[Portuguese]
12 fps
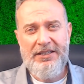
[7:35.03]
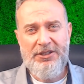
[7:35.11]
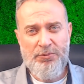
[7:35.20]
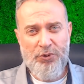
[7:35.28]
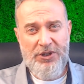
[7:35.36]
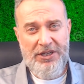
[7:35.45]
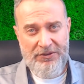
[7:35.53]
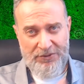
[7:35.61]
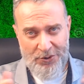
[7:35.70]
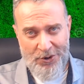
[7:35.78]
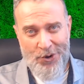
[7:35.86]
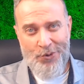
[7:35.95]

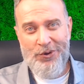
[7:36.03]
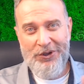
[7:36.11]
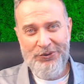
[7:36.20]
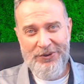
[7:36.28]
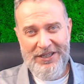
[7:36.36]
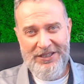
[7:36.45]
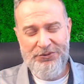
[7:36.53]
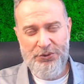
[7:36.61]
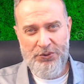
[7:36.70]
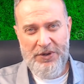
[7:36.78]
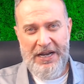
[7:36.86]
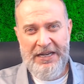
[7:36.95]
disponível, quando esse
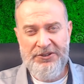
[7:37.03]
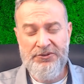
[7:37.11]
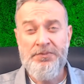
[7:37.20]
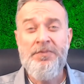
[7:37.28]
for o caso.